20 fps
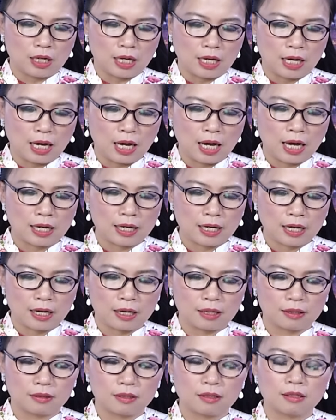là
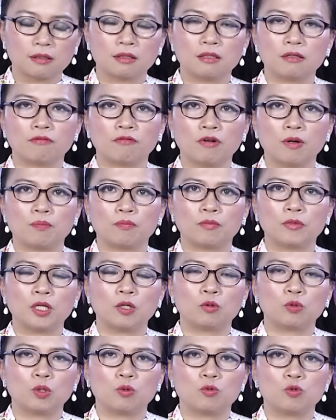halal tức là thực phẩm
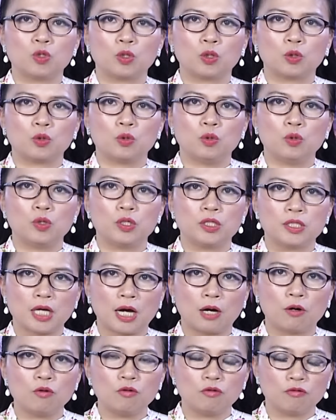theo tiêu chuẩn của Hồi
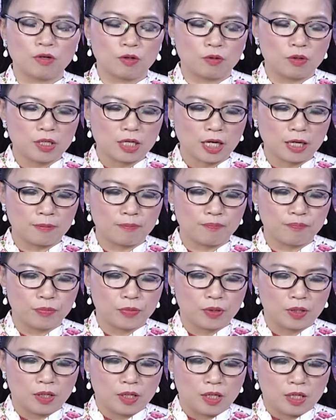giáo vào nước này
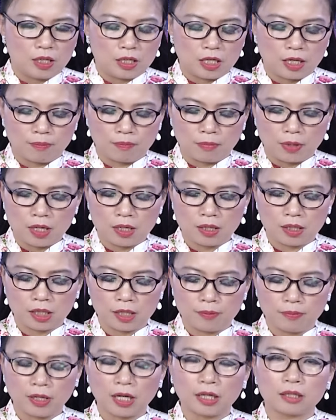nhằm nâng
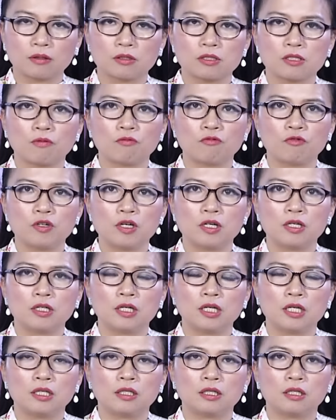kim ngạch song phương
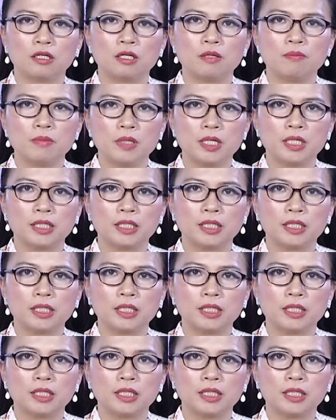lên tới